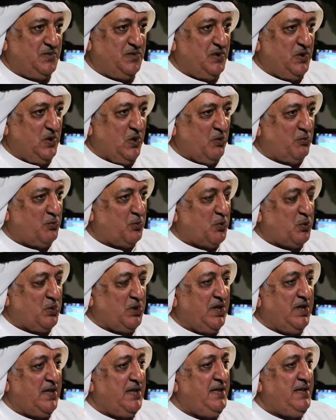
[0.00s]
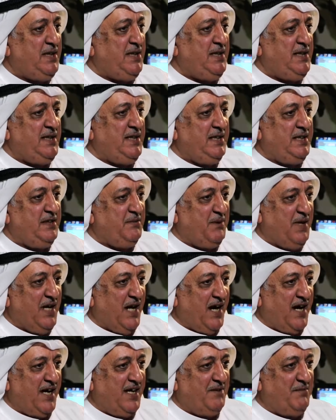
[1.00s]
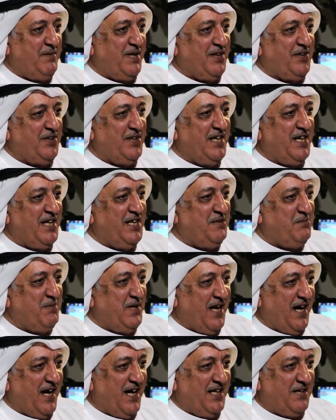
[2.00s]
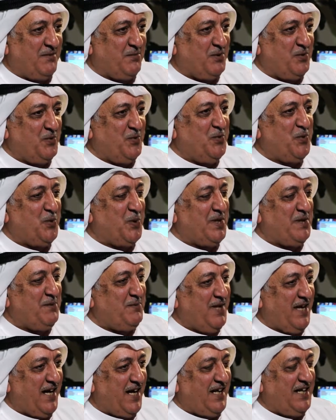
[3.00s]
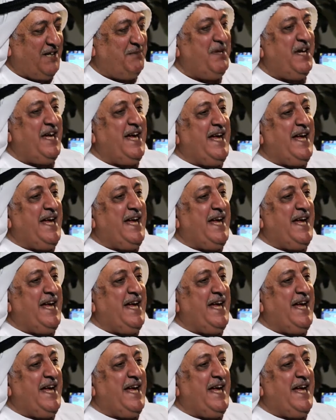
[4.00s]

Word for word: يلعبون كل اللي بالعالم الأندية اللي بالعالم كل الدول اللي بالعالم